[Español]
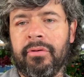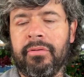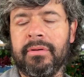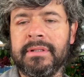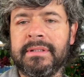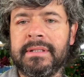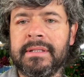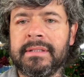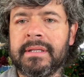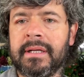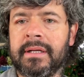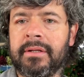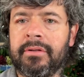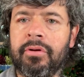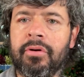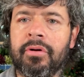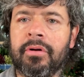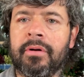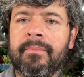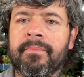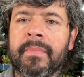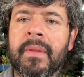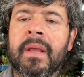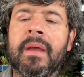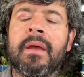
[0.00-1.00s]
todo este
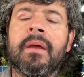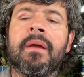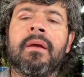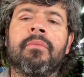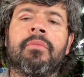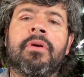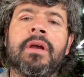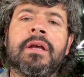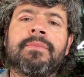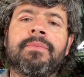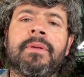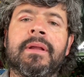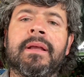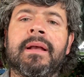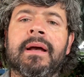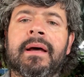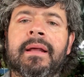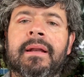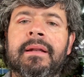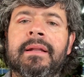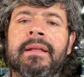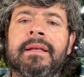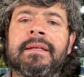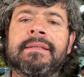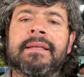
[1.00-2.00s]
sector. Voy a
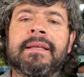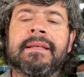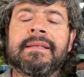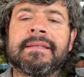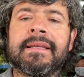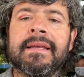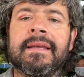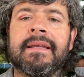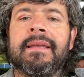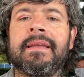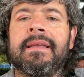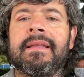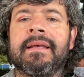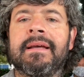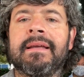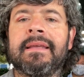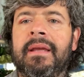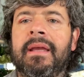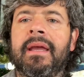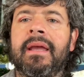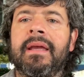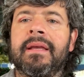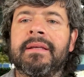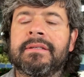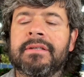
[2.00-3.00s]
explicarles enseguida
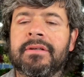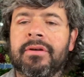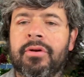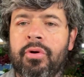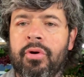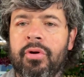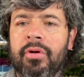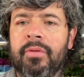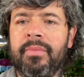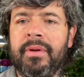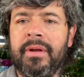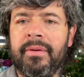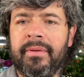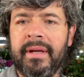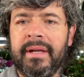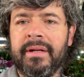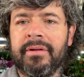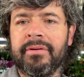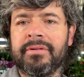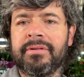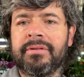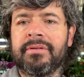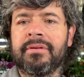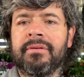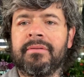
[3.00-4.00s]
qué es
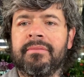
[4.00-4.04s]
Colviveros.